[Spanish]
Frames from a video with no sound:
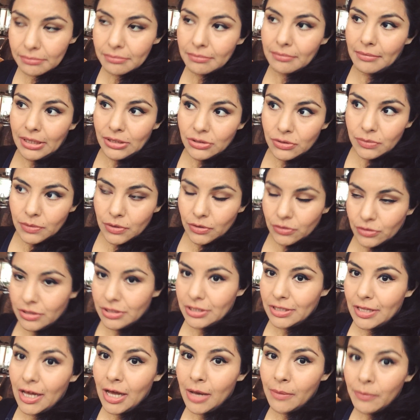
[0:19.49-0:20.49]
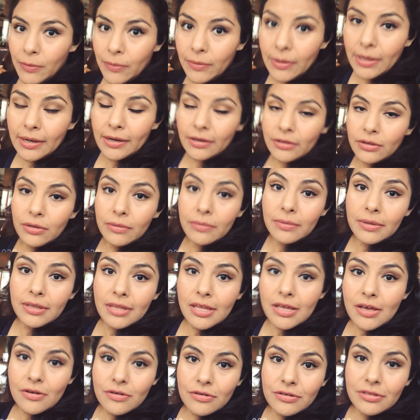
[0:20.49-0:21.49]
Más o menos estaba publicando
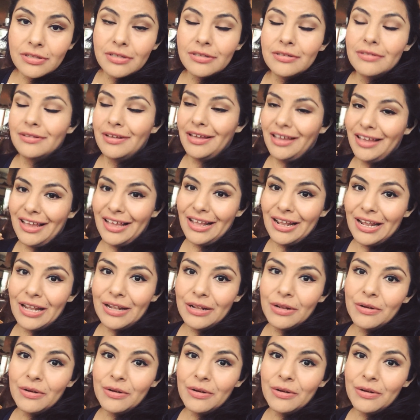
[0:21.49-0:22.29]
videos eh,